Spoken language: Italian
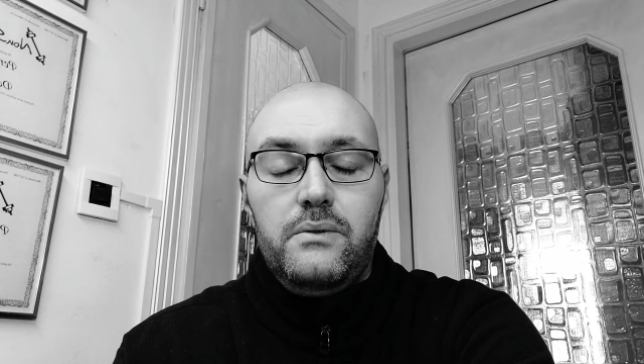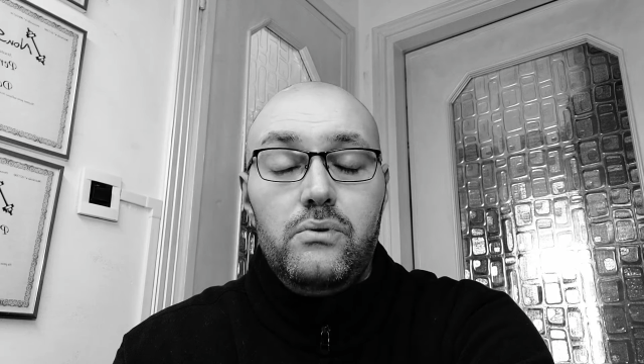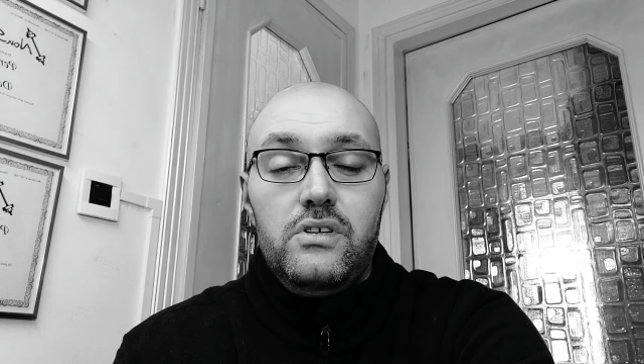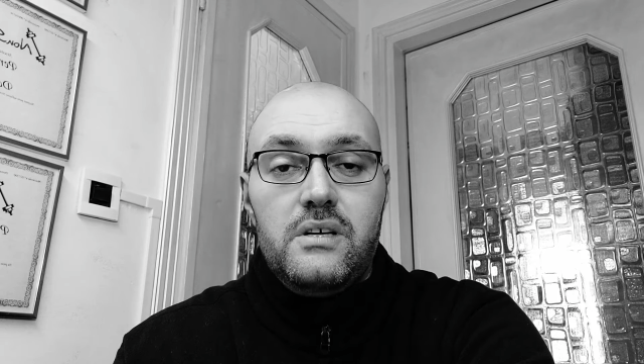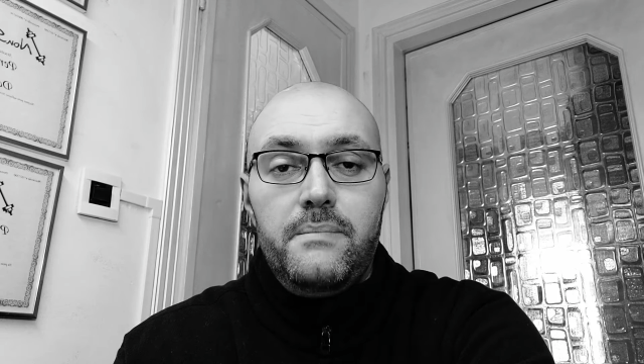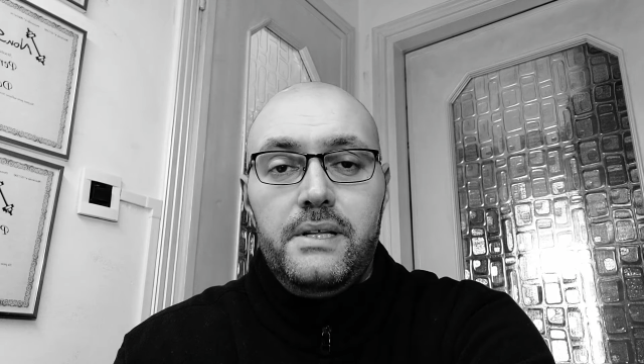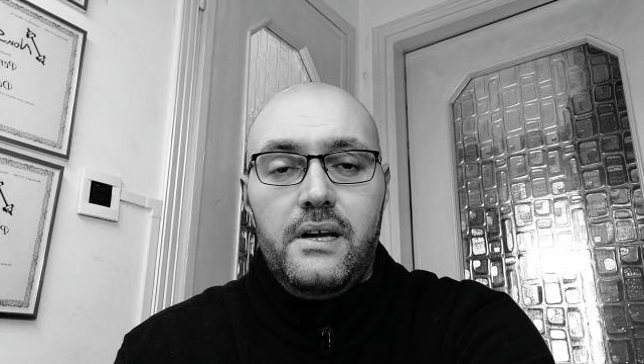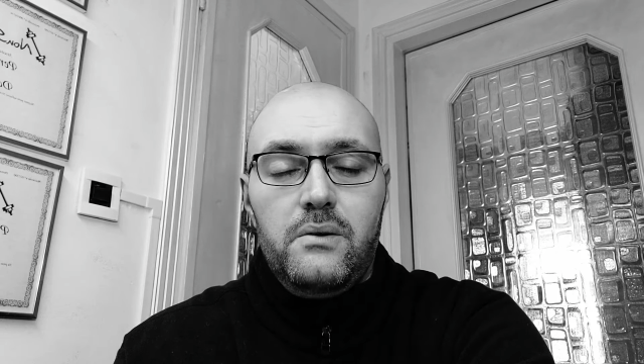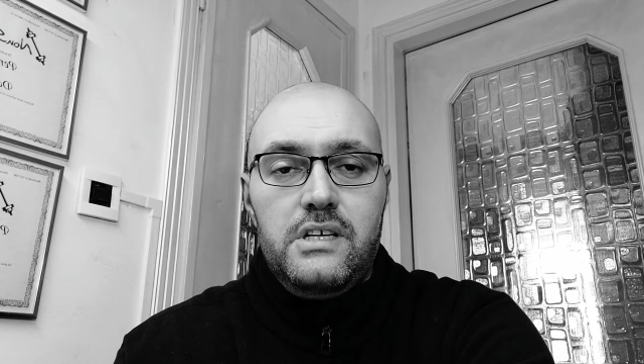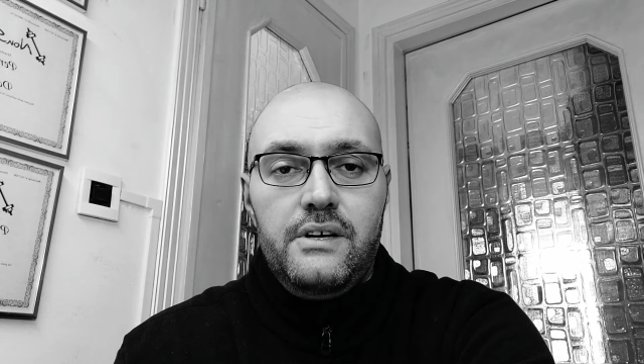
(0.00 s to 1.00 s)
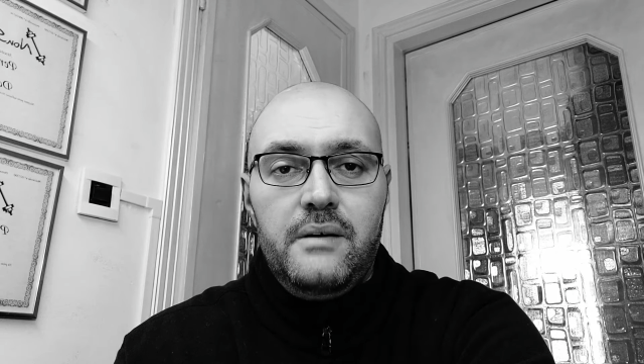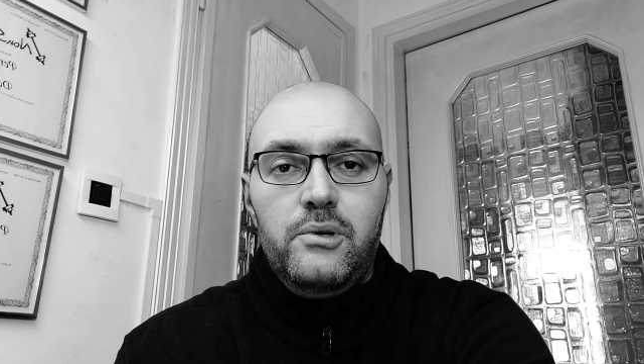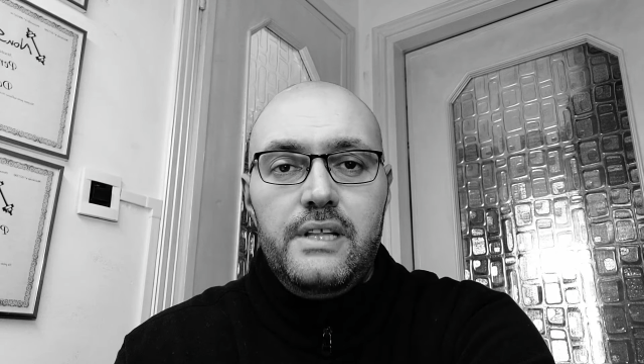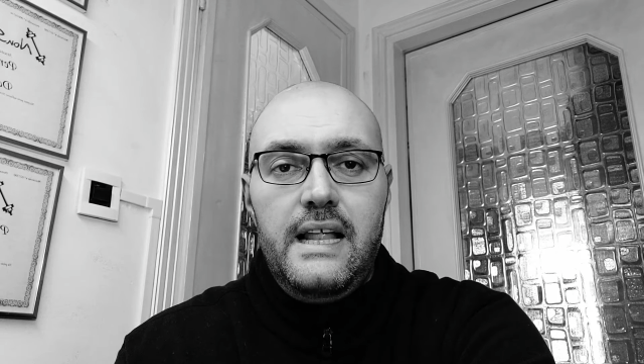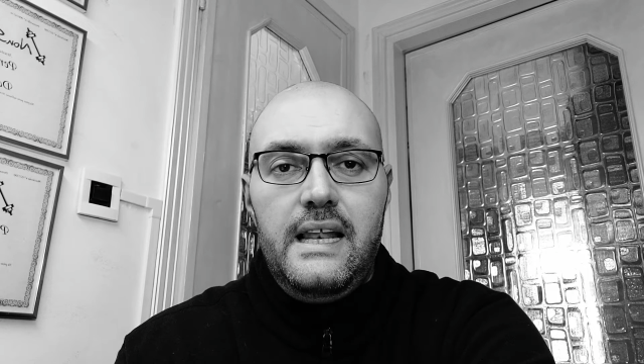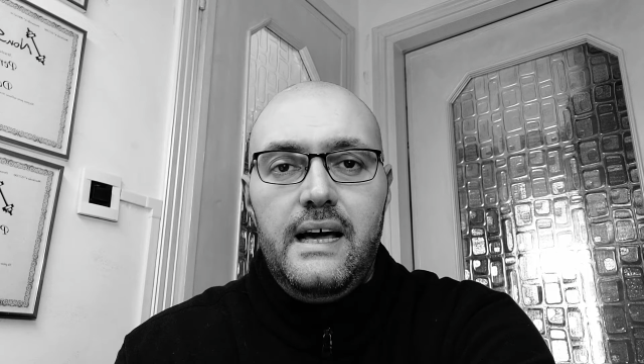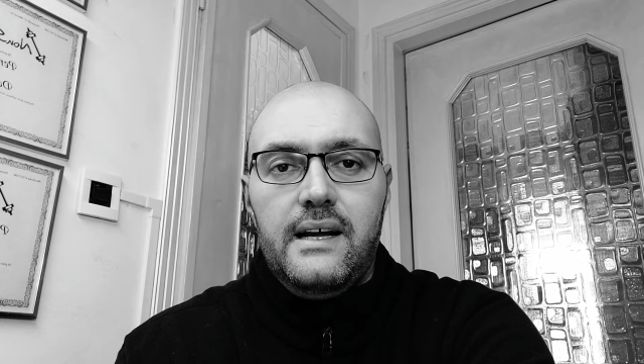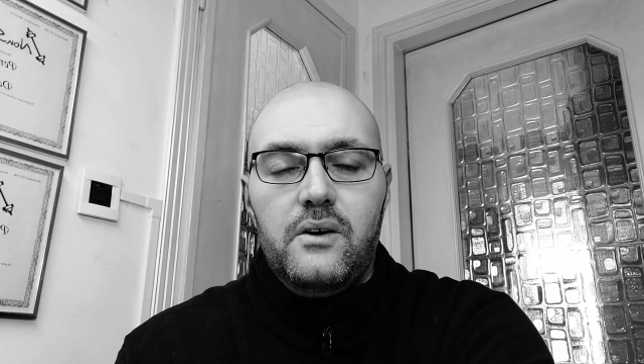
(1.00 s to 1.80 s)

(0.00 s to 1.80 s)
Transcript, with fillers: tutti sapete cos'è una modella,